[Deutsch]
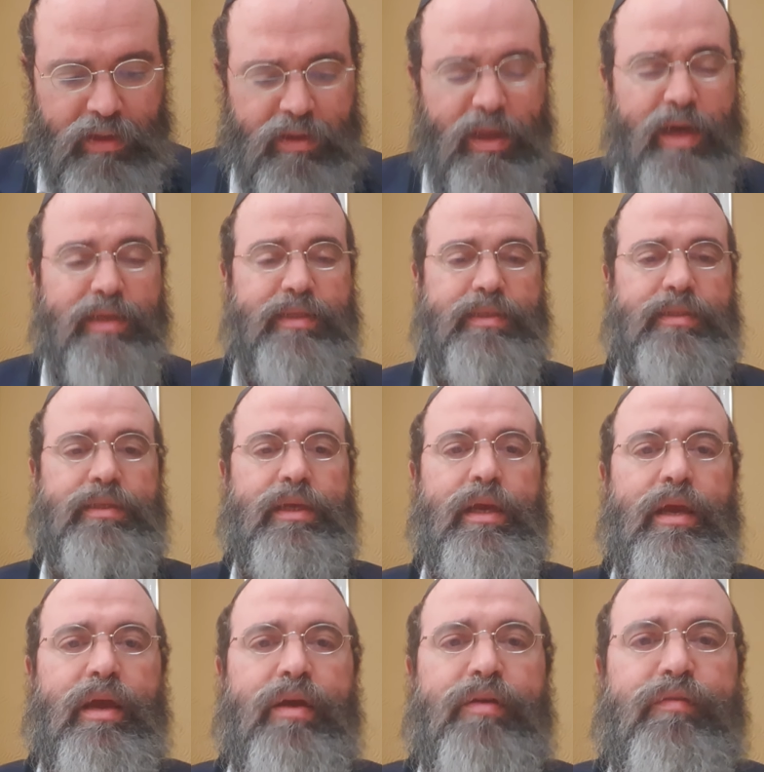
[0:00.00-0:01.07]
dass
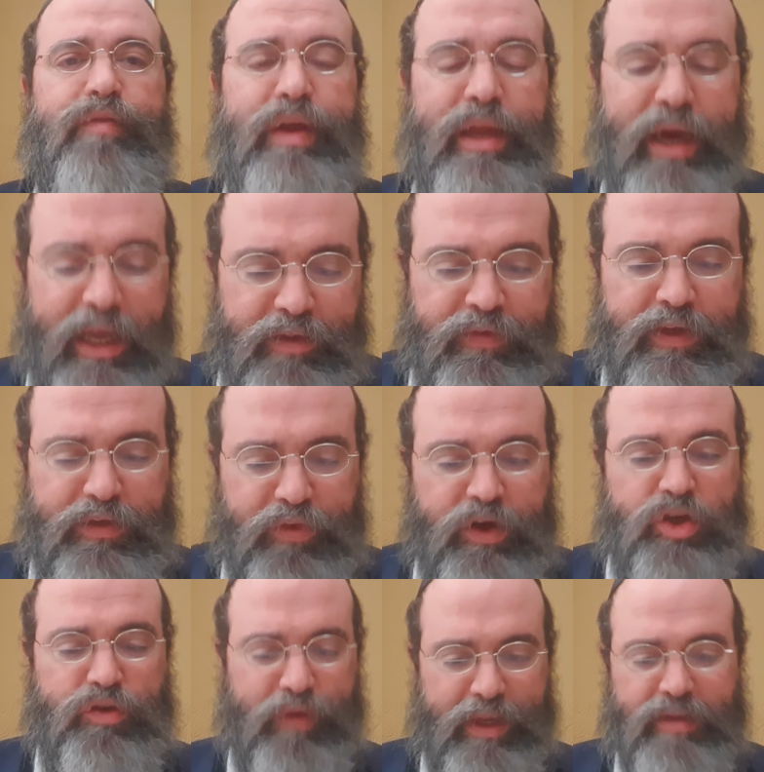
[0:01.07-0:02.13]
wenn er etwas
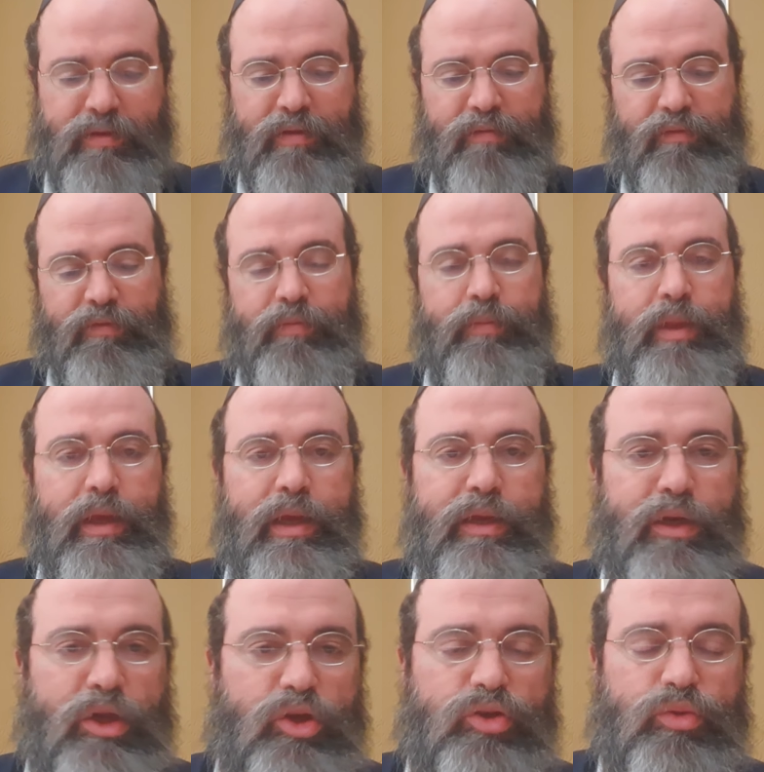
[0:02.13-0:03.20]
verschwendet,
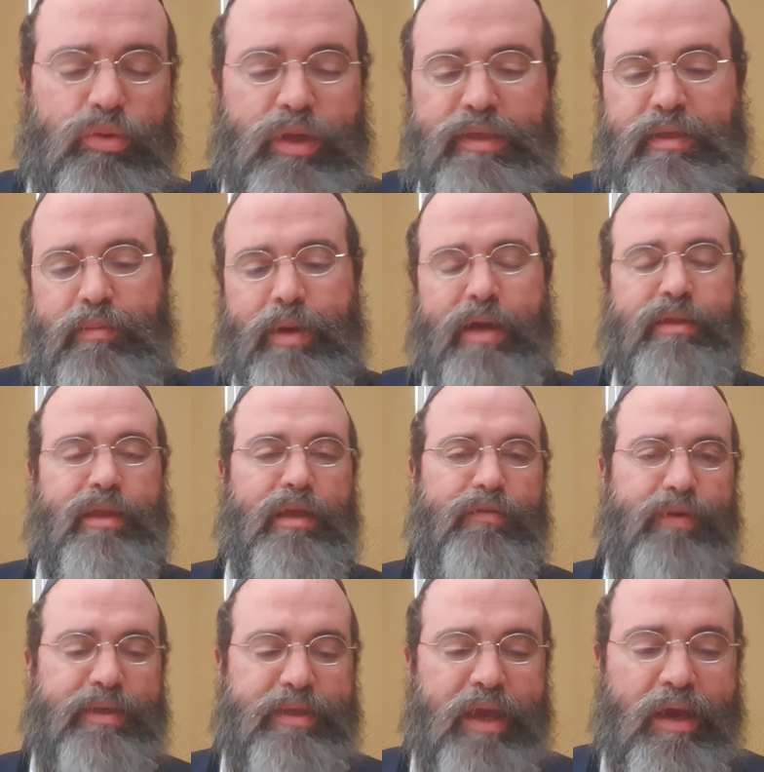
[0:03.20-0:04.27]
nicht nur, dass er macht
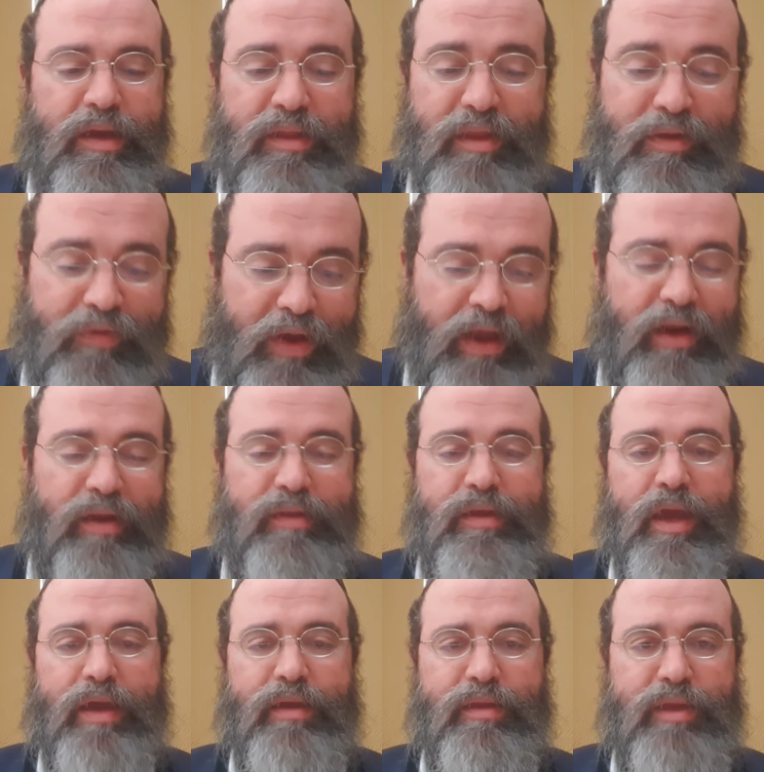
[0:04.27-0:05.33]
etwas gegen die Welt,
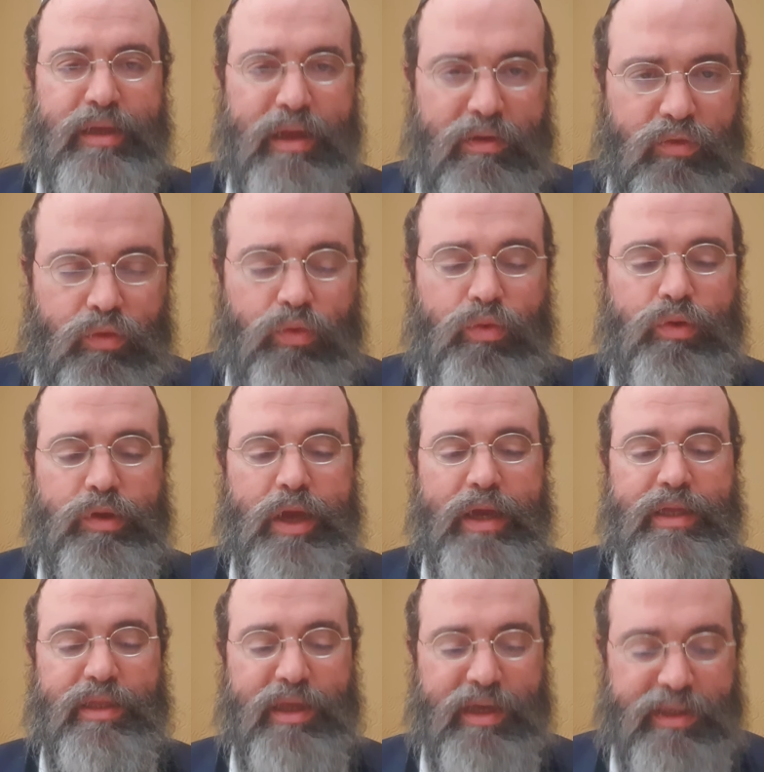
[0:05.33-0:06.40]
gegen die Natur,
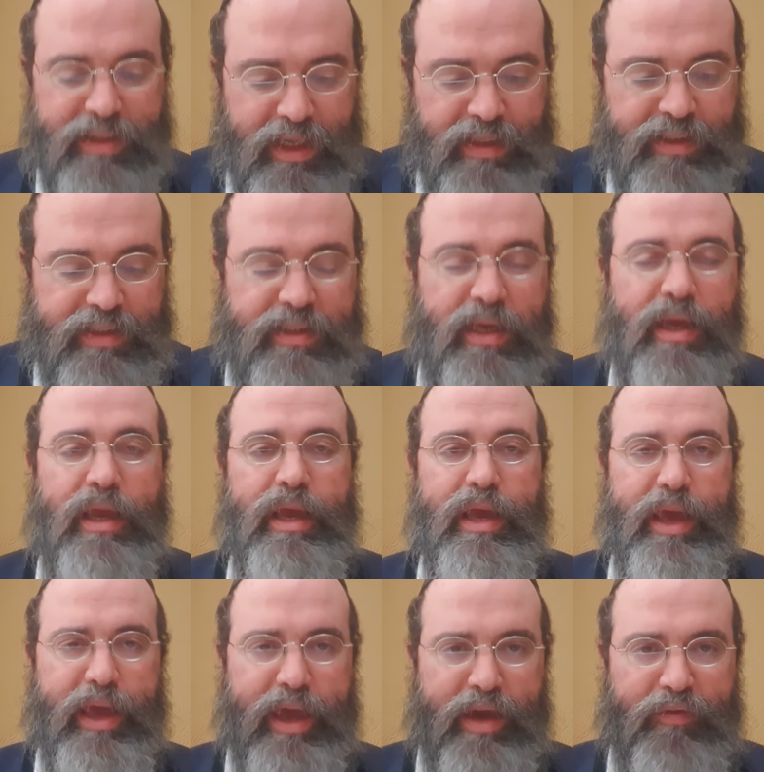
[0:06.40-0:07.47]
gegen die Gesetze,
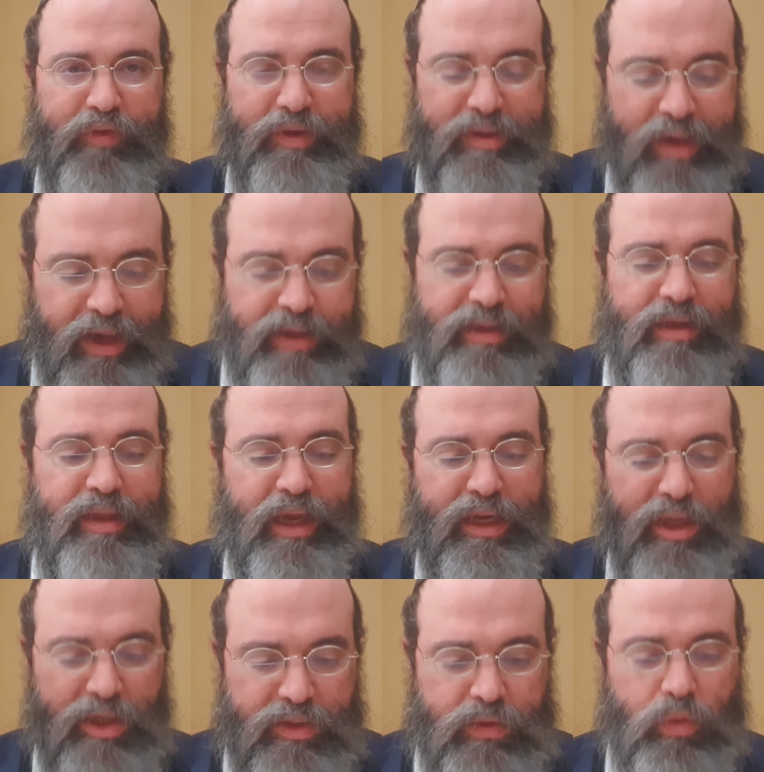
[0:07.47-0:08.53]
er vertretet
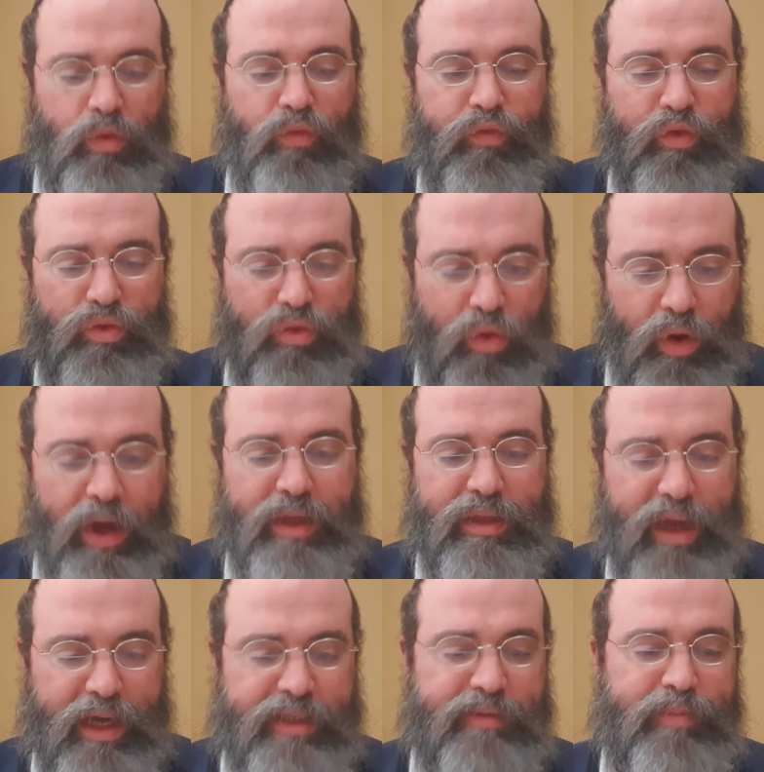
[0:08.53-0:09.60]
eine Isur von Torah,
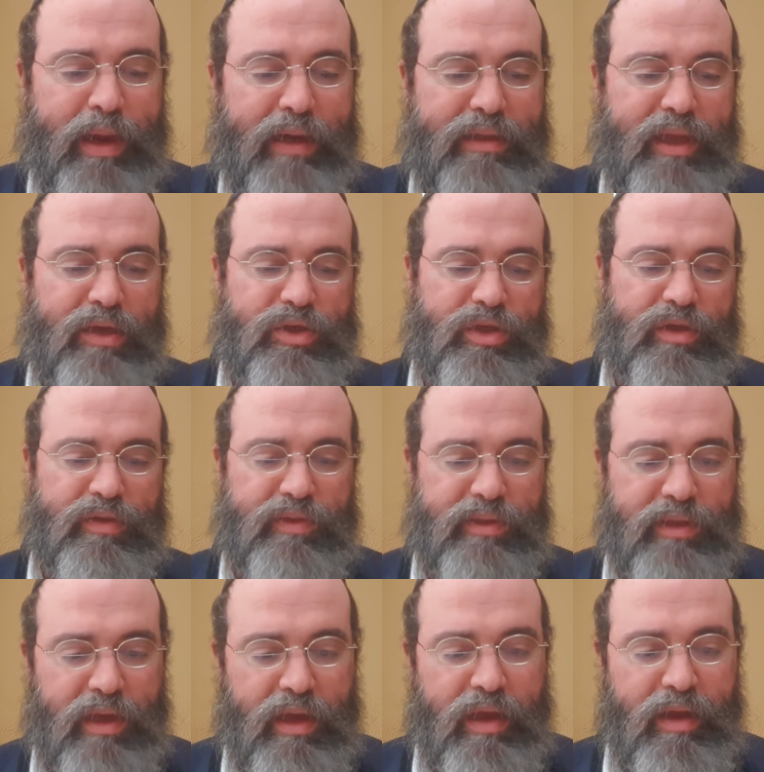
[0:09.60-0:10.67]
die heißt
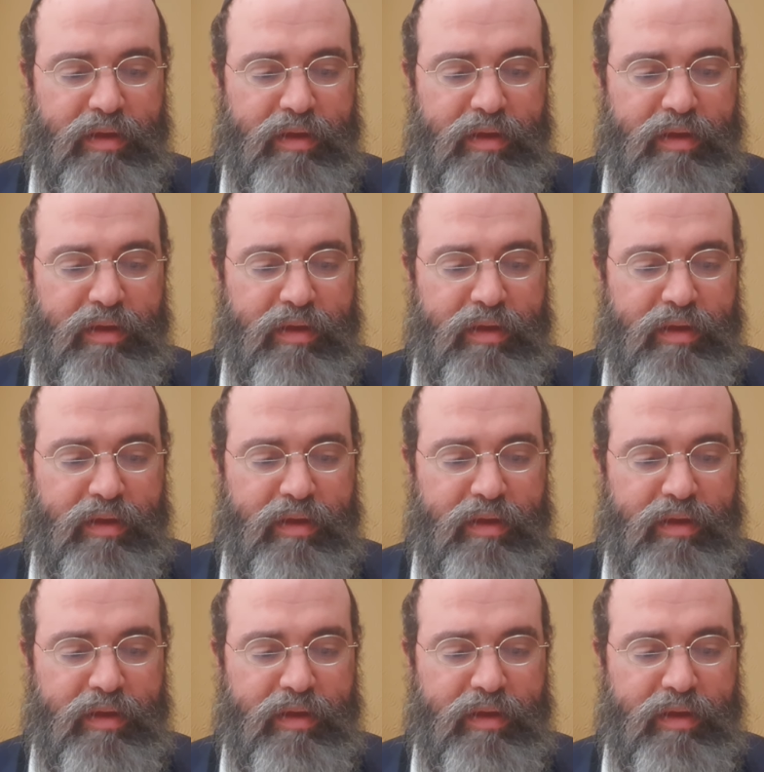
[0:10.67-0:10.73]
Baltaschis.